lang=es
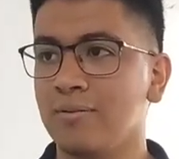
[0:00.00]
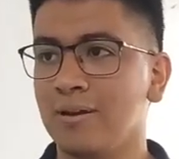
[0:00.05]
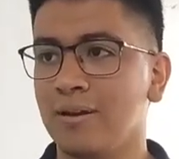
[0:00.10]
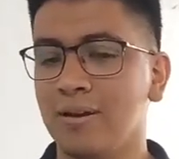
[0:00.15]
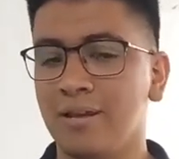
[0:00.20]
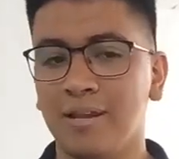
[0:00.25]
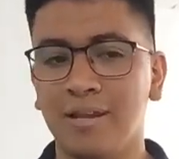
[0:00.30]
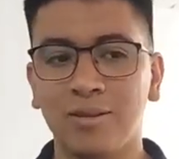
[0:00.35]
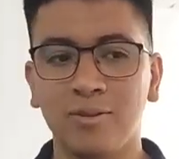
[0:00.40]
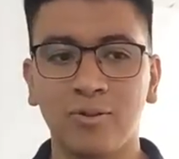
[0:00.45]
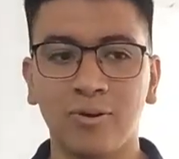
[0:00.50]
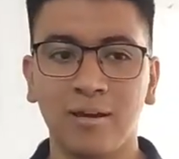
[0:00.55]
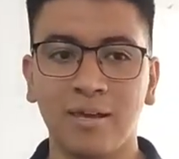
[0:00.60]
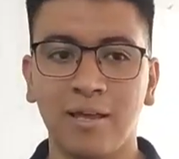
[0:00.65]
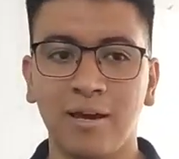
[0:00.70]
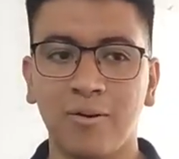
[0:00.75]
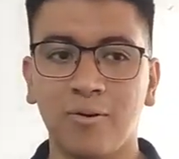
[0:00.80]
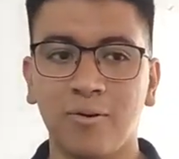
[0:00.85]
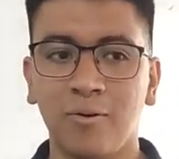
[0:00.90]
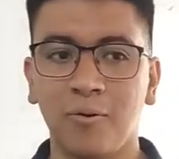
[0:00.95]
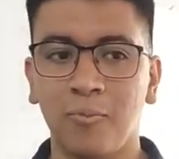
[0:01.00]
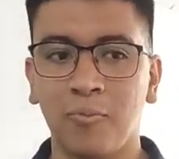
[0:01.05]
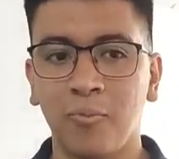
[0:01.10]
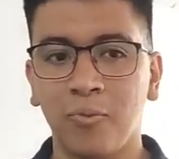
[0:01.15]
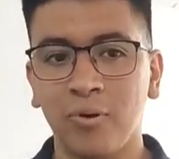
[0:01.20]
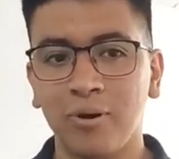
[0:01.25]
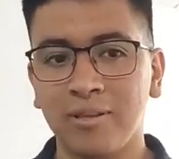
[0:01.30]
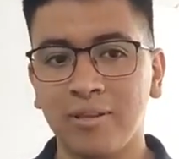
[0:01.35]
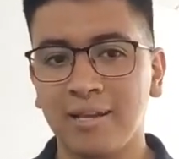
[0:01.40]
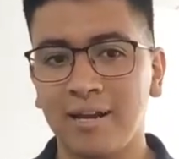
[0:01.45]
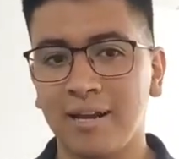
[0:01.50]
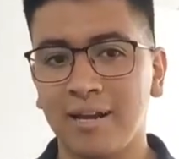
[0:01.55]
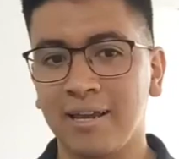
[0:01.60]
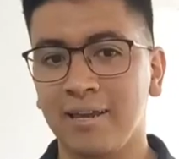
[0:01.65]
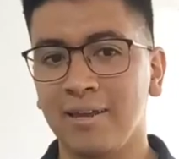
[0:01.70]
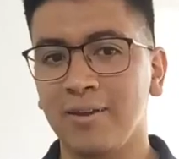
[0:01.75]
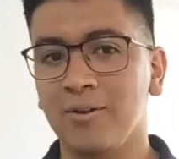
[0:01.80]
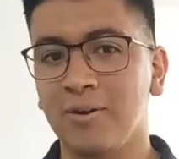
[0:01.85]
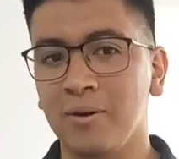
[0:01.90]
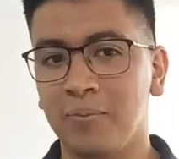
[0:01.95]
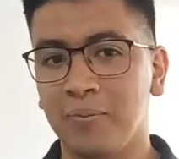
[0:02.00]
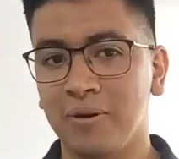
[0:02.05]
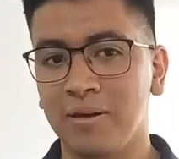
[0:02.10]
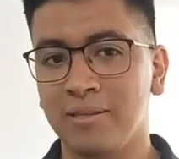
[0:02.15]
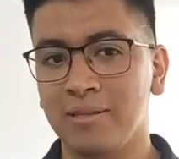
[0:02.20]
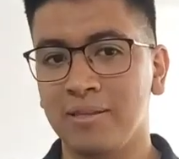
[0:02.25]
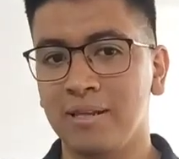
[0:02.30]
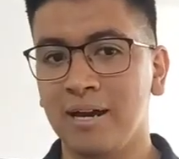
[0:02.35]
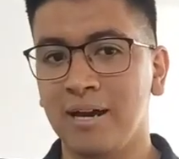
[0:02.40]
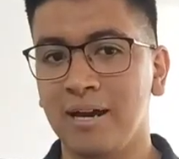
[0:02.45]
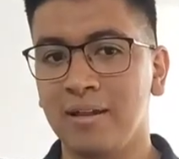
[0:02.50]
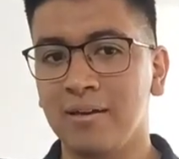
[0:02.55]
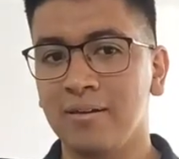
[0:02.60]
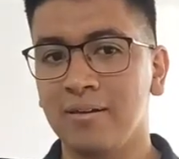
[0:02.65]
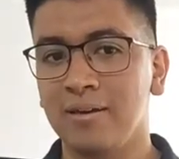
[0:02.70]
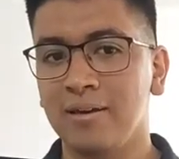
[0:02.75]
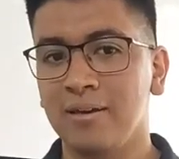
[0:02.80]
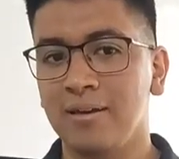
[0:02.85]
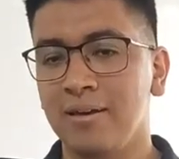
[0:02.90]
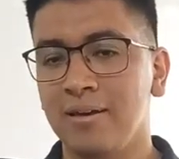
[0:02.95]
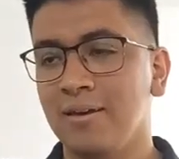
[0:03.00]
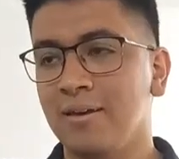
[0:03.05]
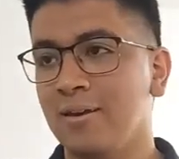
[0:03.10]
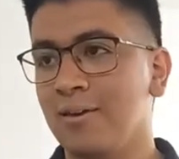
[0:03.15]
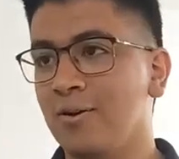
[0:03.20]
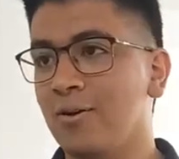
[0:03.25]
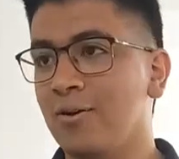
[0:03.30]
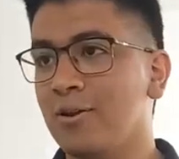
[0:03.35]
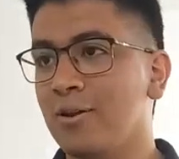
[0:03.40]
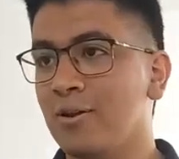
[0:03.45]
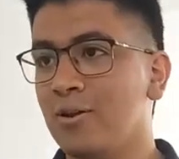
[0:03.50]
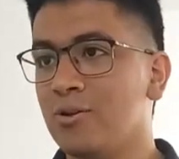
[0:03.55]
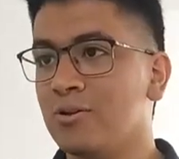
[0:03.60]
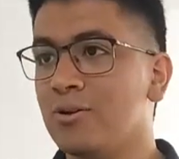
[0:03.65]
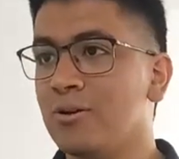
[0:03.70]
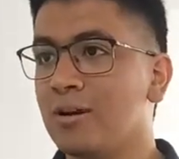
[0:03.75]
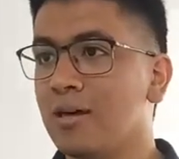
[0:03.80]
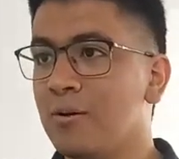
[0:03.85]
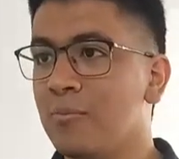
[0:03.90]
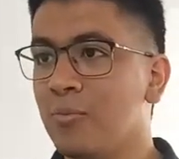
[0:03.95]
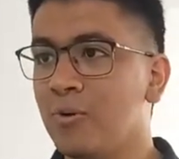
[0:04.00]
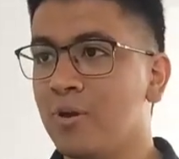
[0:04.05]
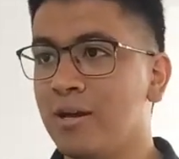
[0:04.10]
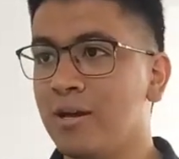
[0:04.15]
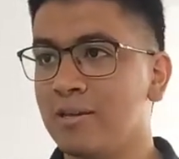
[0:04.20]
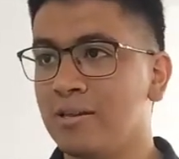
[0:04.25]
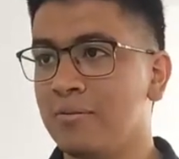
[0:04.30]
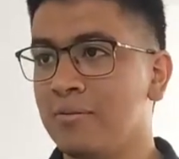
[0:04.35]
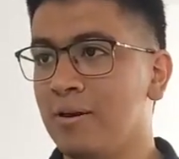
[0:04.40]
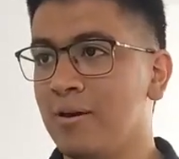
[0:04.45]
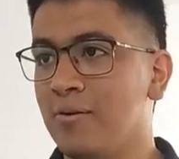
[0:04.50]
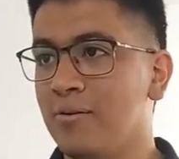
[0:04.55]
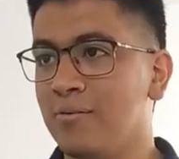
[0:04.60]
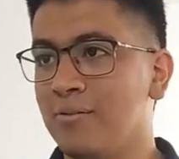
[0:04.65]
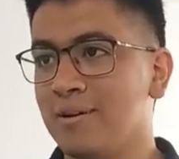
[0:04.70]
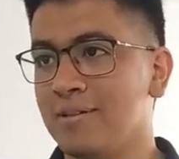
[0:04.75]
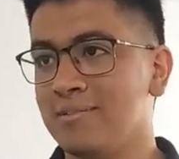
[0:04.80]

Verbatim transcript: En esto quedas como muy tranquilo después de tirar y con el otro quedas muy activado.